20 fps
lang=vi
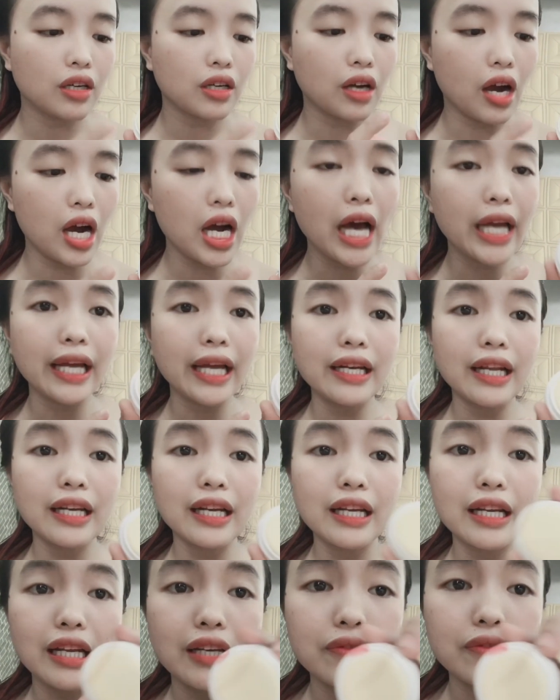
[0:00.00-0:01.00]
có anh anh anh
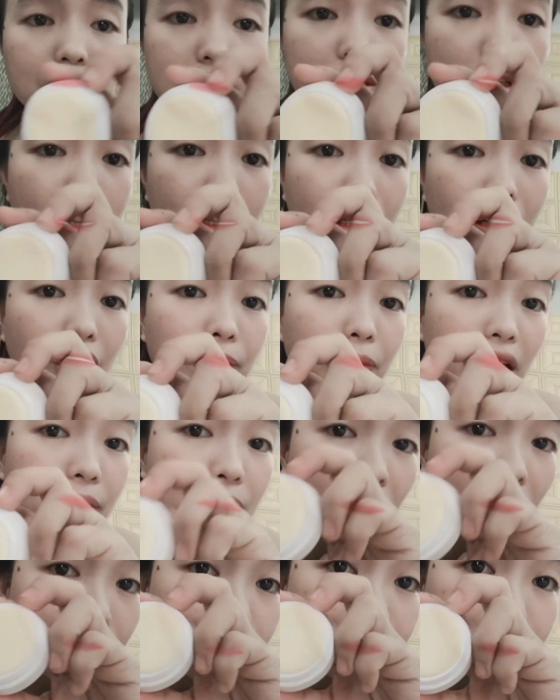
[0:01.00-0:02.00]
anh anh phía trên cái hộp
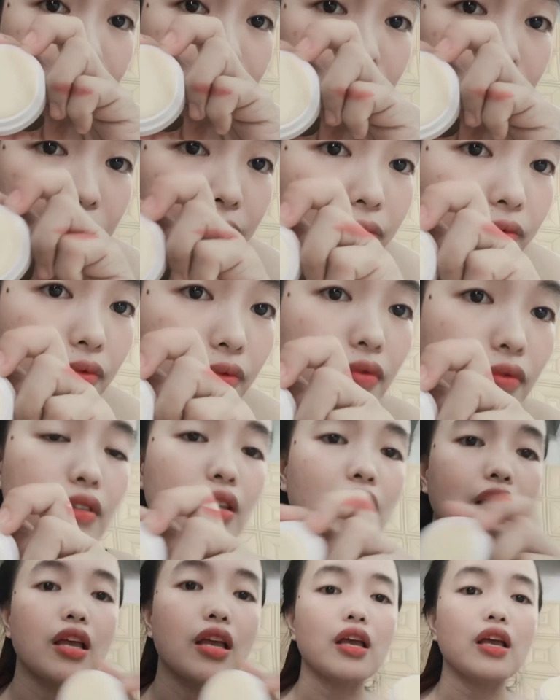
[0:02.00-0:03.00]
kem nha
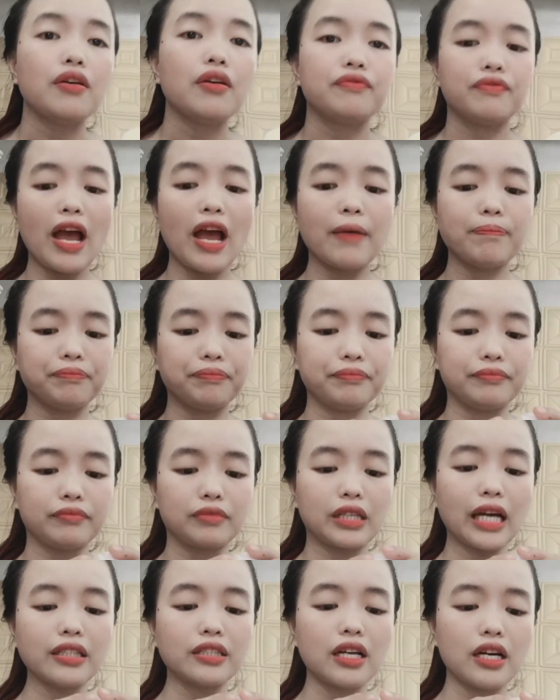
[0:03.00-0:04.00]
và ừ,
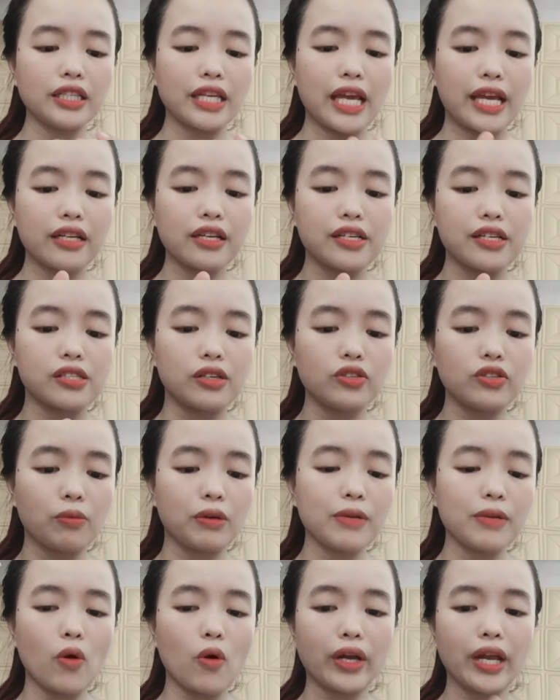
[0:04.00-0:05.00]
cách đơn giản để sử dụng
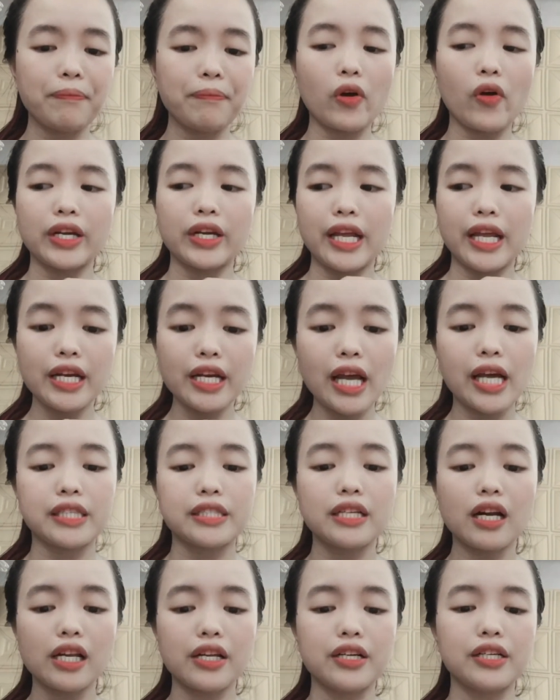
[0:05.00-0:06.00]
cái bộ kem con né này
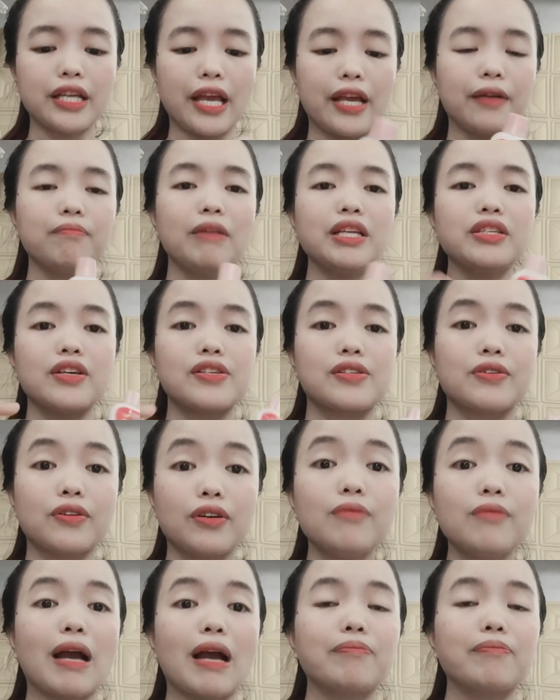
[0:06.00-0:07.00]
rất là đơn giản mấy chị
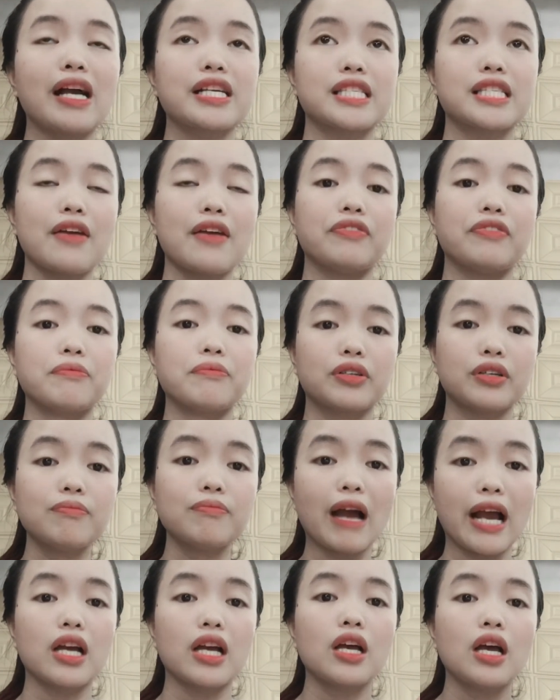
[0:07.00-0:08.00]
rửa mặt bằng xà phòng rửa
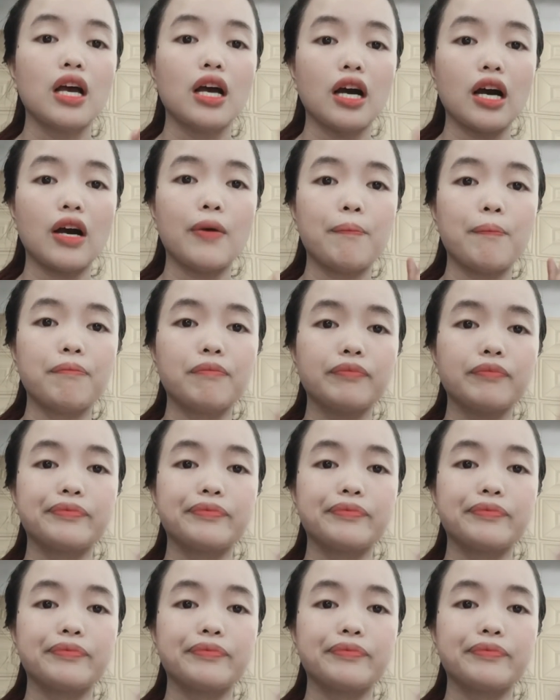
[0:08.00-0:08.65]
mặt um,